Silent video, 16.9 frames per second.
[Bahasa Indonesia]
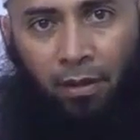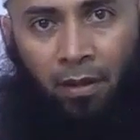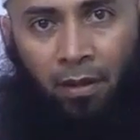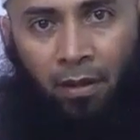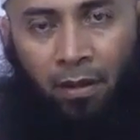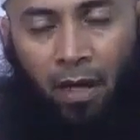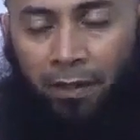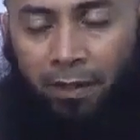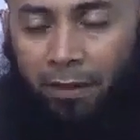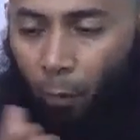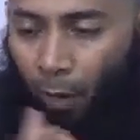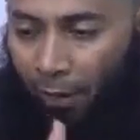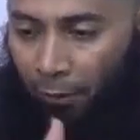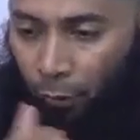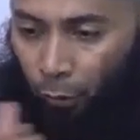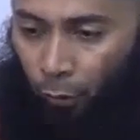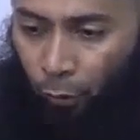Ada
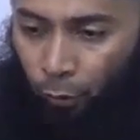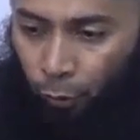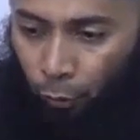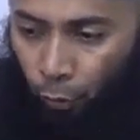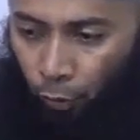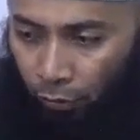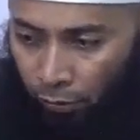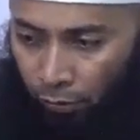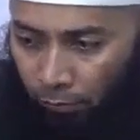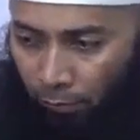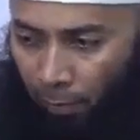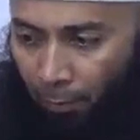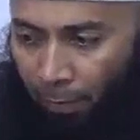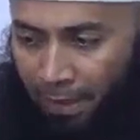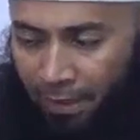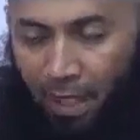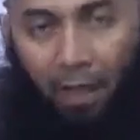waktu untuk
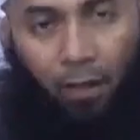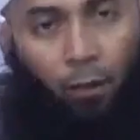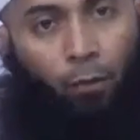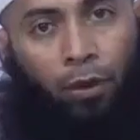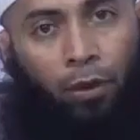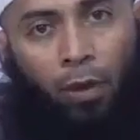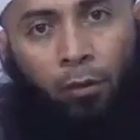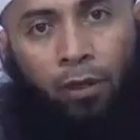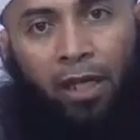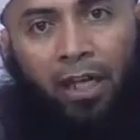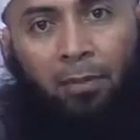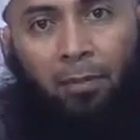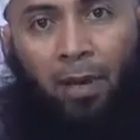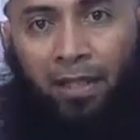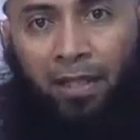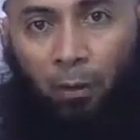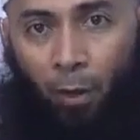membaca Al-Quran Al Karim,
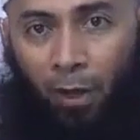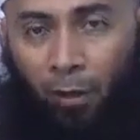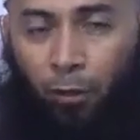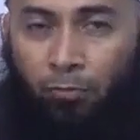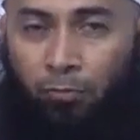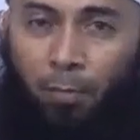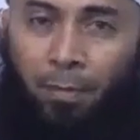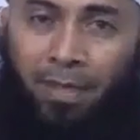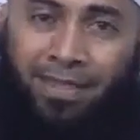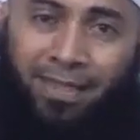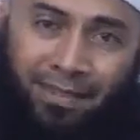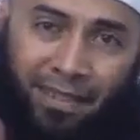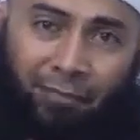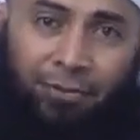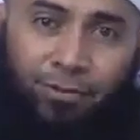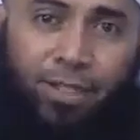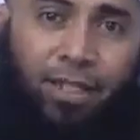ada waktu membaca
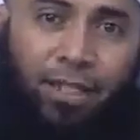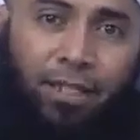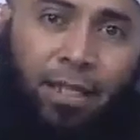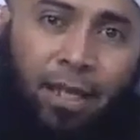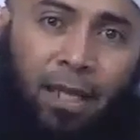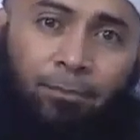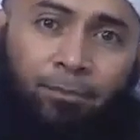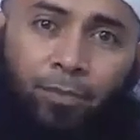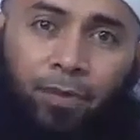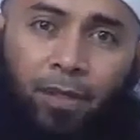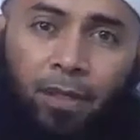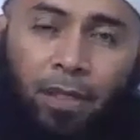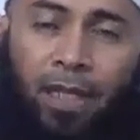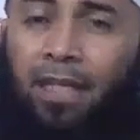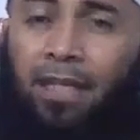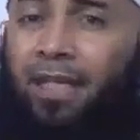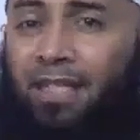tafsirnya.
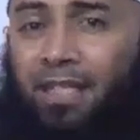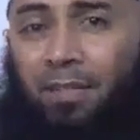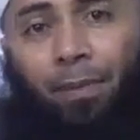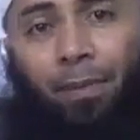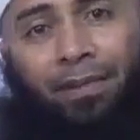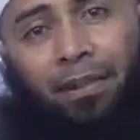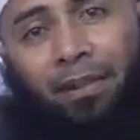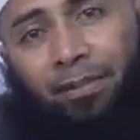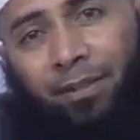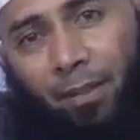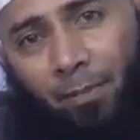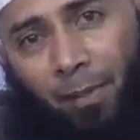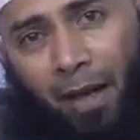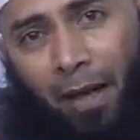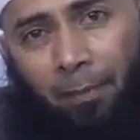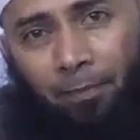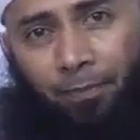Ini kesempatan
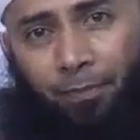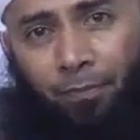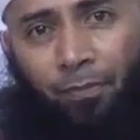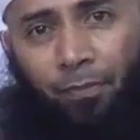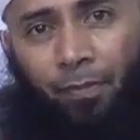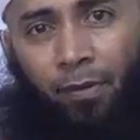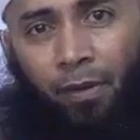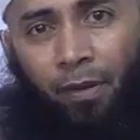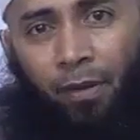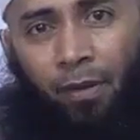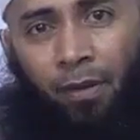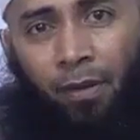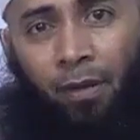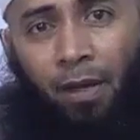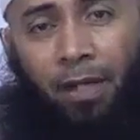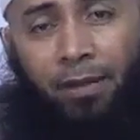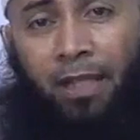jamaah.
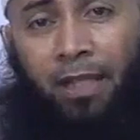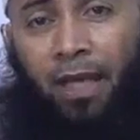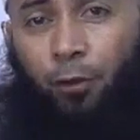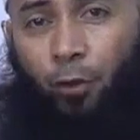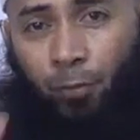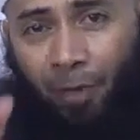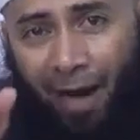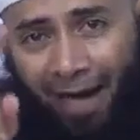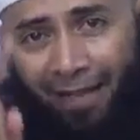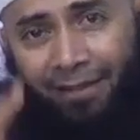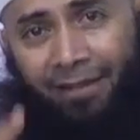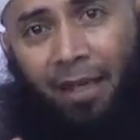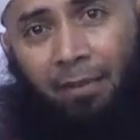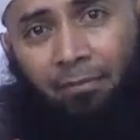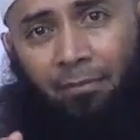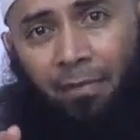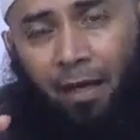Artinya antum
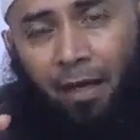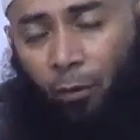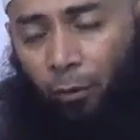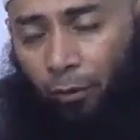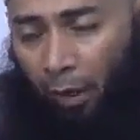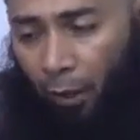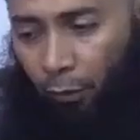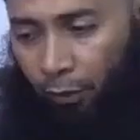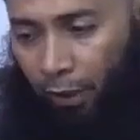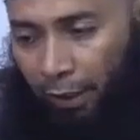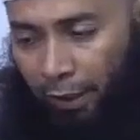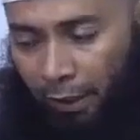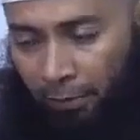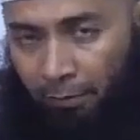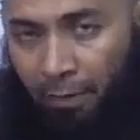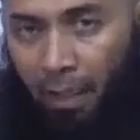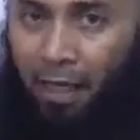hatam Al-Quran Al
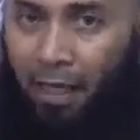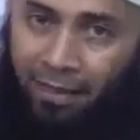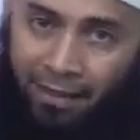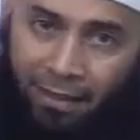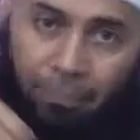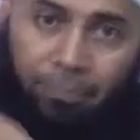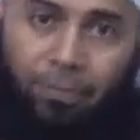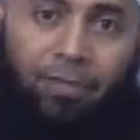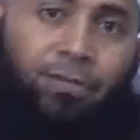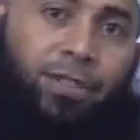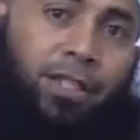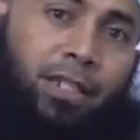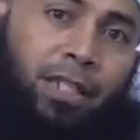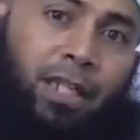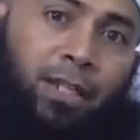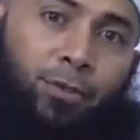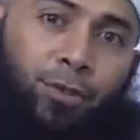Karim dan hatam
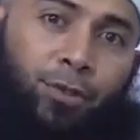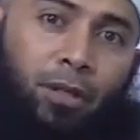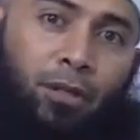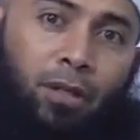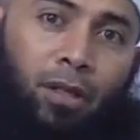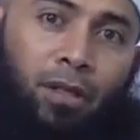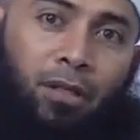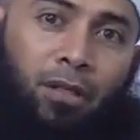tafsirnya insya Allah.